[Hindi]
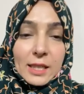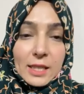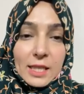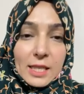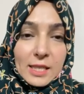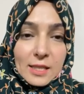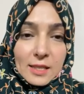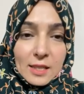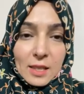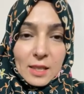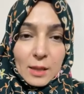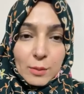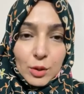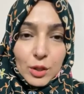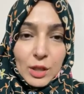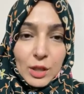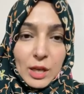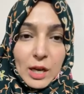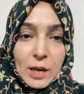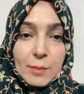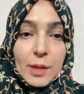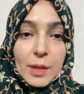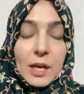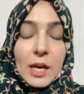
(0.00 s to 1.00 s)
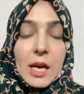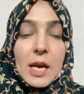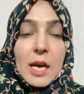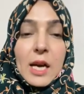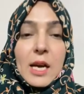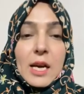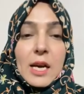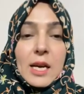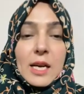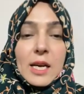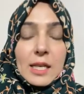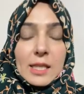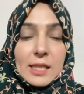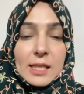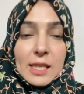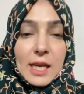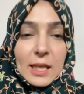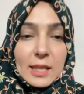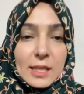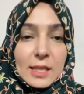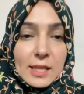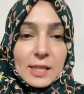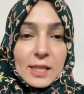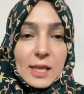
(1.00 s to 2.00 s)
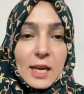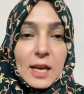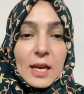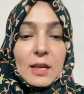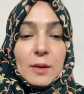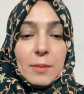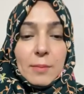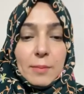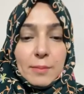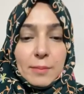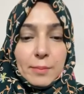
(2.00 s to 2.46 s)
हदीस के मुताबिक सात साल